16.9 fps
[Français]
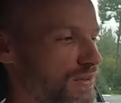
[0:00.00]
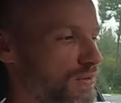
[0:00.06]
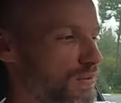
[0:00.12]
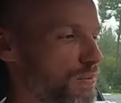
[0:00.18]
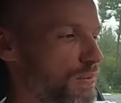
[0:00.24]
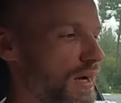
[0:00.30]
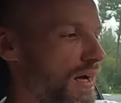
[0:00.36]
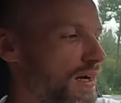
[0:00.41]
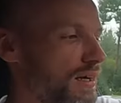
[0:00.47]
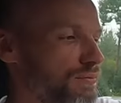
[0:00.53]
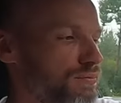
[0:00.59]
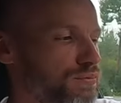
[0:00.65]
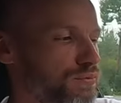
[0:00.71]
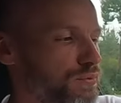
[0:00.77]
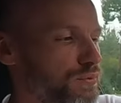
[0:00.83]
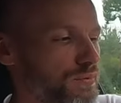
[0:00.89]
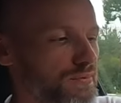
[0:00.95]
Bah
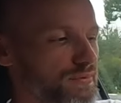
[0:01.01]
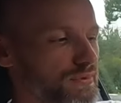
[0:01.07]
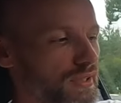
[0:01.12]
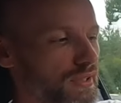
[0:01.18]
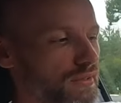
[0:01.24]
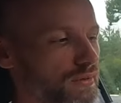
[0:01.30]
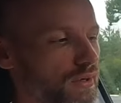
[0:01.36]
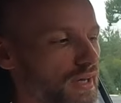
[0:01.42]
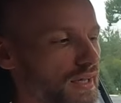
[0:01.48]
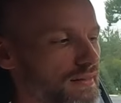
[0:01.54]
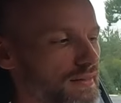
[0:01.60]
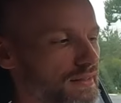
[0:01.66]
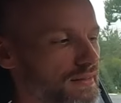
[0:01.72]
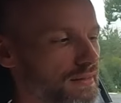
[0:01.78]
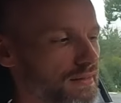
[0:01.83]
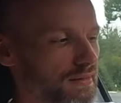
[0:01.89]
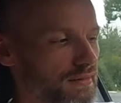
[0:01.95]
c'est correct hein.
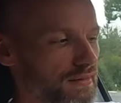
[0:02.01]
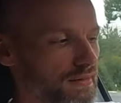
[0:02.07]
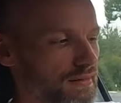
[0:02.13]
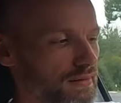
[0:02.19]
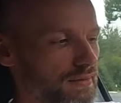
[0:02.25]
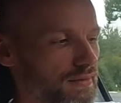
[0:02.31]
Euh,